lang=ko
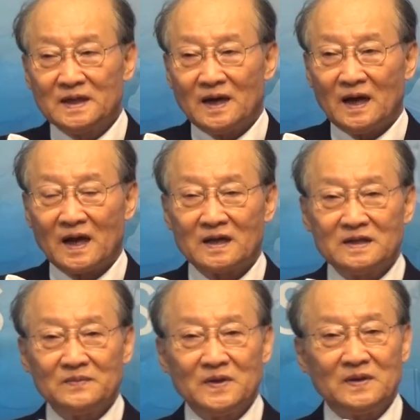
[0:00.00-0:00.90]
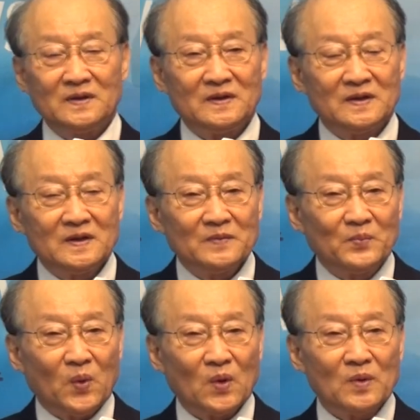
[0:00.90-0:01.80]
하나님이
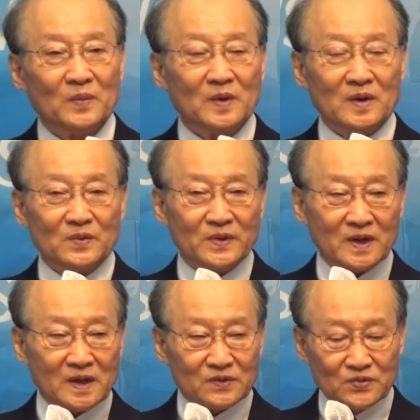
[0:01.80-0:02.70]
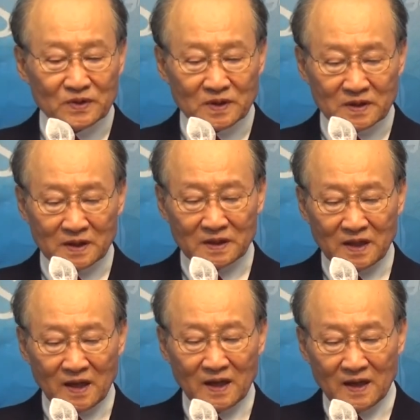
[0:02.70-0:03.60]
복음을 우리에게 주셨을
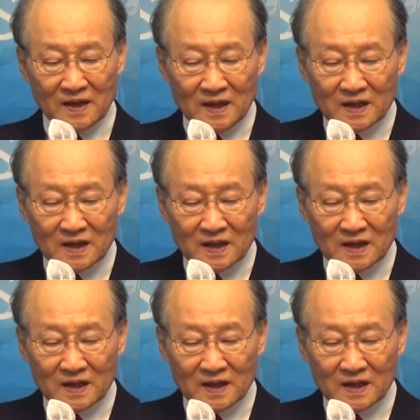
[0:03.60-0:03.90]
때